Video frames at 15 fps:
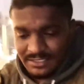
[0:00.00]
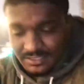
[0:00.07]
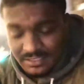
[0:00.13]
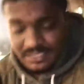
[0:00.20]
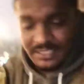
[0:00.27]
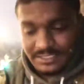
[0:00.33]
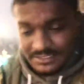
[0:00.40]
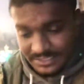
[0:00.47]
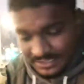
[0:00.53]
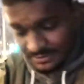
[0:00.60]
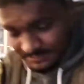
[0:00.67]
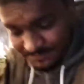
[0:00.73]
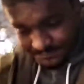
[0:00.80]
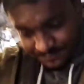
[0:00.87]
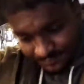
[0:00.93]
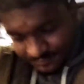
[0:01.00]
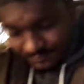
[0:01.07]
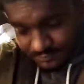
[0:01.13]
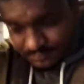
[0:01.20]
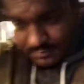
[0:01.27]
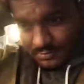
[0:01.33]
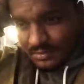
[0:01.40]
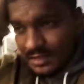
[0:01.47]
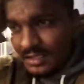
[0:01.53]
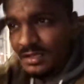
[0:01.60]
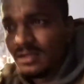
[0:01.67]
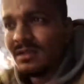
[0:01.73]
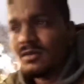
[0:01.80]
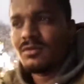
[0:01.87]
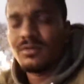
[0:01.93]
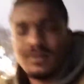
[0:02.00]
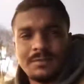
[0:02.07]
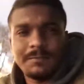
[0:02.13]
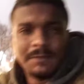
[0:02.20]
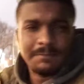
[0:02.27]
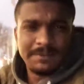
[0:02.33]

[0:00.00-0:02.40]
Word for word: रखना नहीं चाहिए और अपना